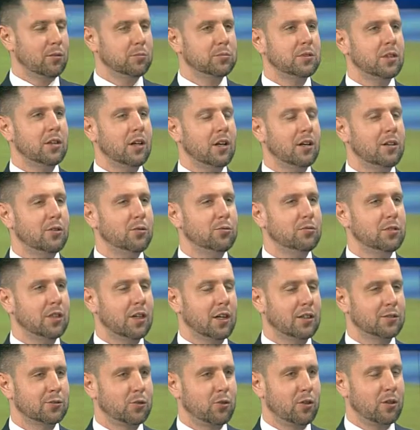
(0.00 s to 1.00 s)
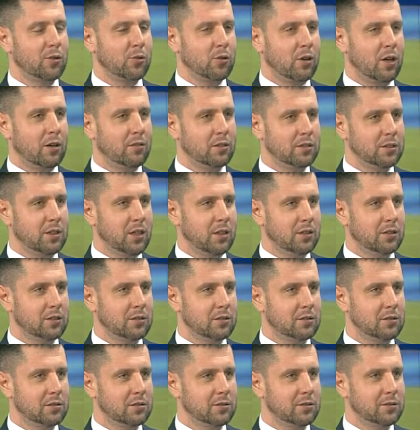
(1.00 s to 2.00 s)
деле люди, которые руководят
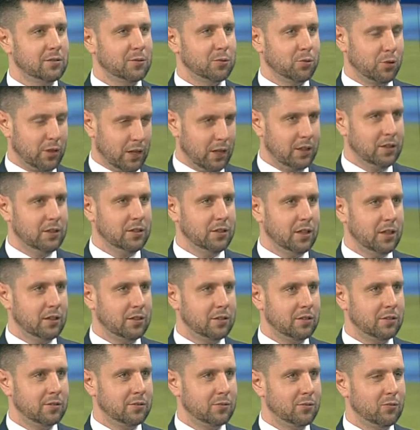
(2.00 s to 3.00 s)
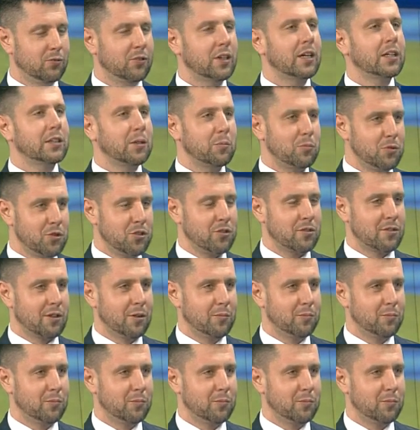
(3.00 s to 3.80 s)
Украиной в экономическом